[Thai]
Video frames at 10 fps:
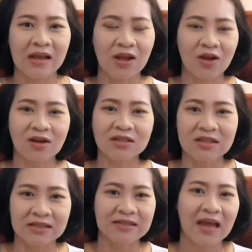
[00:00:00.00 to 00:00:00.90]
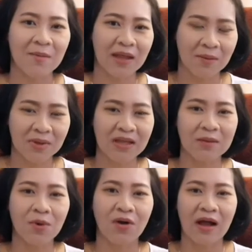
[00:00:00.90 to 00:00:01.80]
แล้วก็เชิญอาจารย์ไปทำพิธี
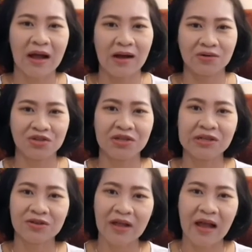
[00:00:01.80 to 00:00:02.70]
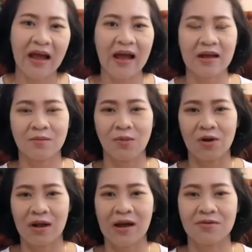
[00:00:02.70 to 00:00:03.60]
บอกกล่าวเจ้าที่เจ้าทางบอก
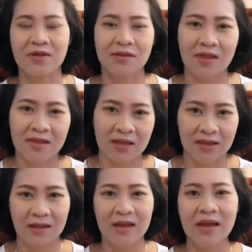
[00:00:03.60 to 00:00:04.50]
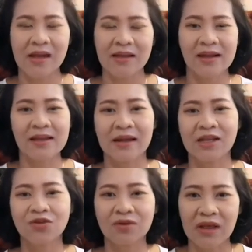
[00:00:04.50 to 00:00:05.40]
กล่าวสิ่งศักดิ์สิทธิ์ณสถาน
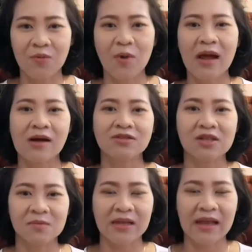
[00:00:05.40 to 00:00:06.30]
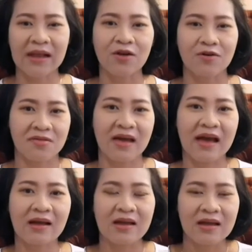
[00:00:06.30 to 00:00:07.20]
ที่ตรงนั้นว่าเขาจะมีการก่อสร้า
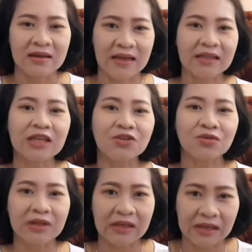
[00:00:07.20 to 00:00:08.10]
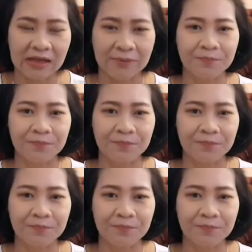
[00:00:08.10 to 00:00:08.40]
งณที่ตรงนี้